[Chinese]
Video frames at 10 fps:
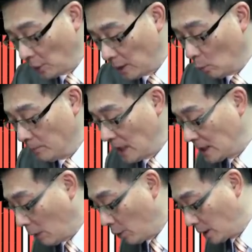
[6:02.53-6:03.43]
然我们再
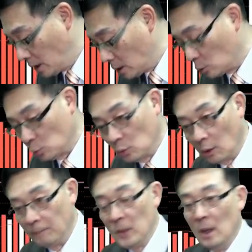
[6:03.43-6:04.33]
讲回个股
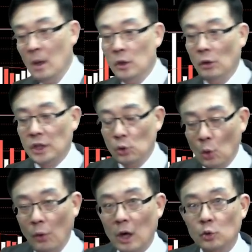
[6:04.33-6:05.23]
哈，尤其
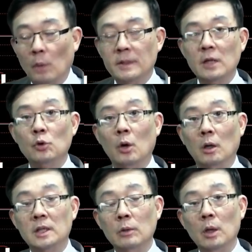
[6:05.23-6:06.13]
说魏老师我们在说
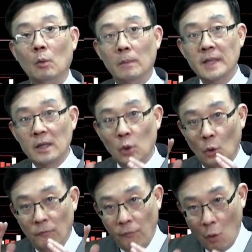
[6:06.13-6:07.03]
哈，针对我们在
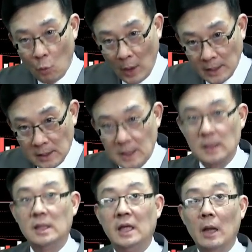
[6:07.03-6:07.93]
从封关
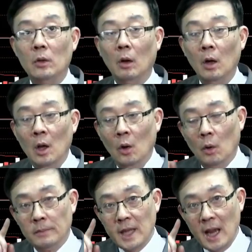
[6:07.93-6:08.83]
之前啊，
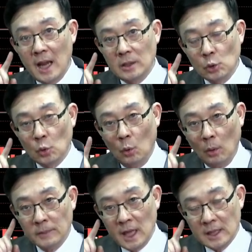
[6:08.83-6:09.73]
我们在就是说
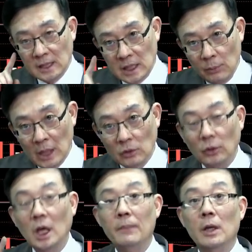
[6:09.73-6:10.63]
我们在这个节目当中
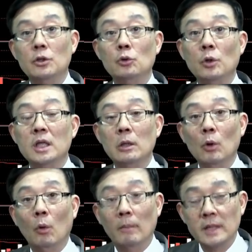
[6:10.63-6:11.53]
特别就是说针
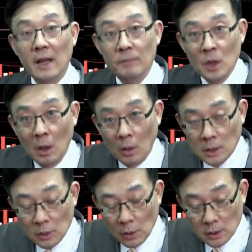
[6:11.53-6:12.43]
对我们在哦
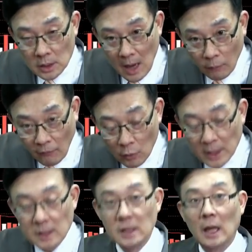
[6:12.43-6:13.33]
就是说在封
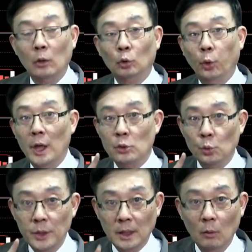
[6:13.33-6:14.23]
关之前推
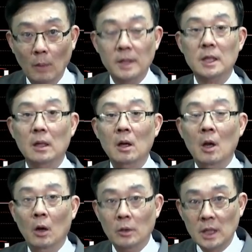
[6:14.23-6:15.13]
出一个我们这个
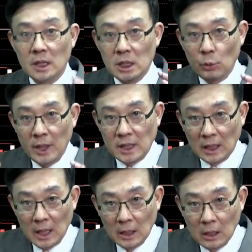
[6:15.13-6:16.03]
哦这个智慧
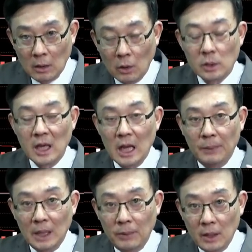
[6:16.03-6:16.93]
型的一个哈 A
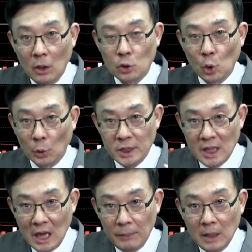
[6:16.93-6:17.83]
P P 哈手
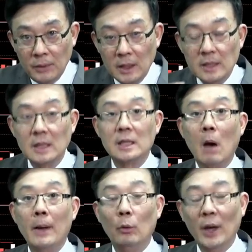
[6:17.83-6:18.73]
机 A P P 的这个
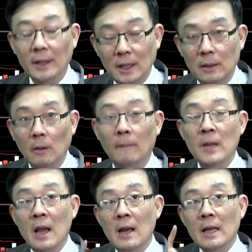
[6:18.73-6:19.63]
操盘软体哈，
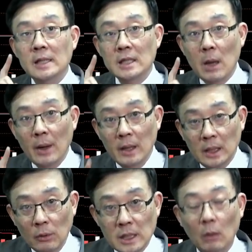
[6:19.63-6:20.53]
那这个操盘软
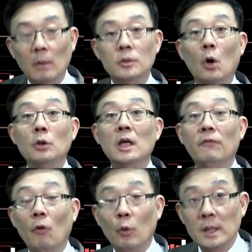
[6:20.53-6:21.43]
体我想我们从这个
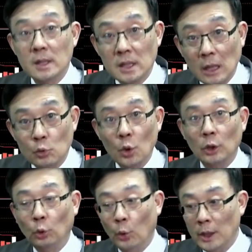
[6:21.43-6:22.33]
封关之前做个
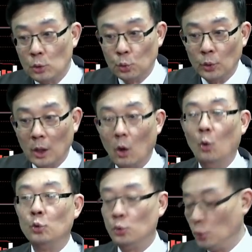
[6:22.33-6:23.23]
推出的
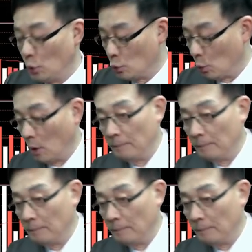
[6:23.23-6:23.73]
后续就是说，